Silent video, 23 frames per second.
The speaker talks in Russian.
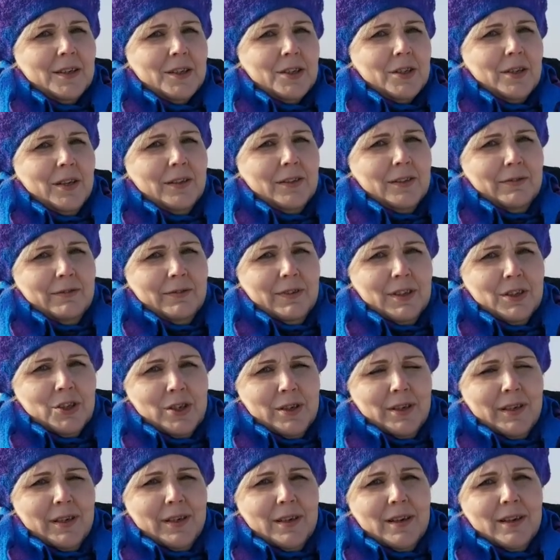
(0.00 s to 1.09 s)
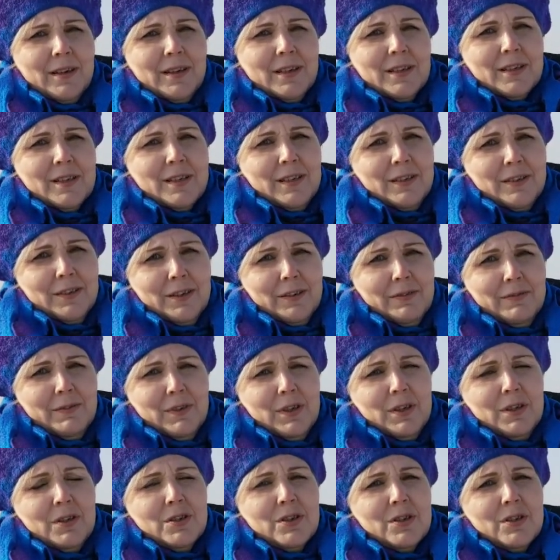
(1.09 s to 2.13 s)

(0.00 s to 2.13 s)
Жданова Анжелика Александровна,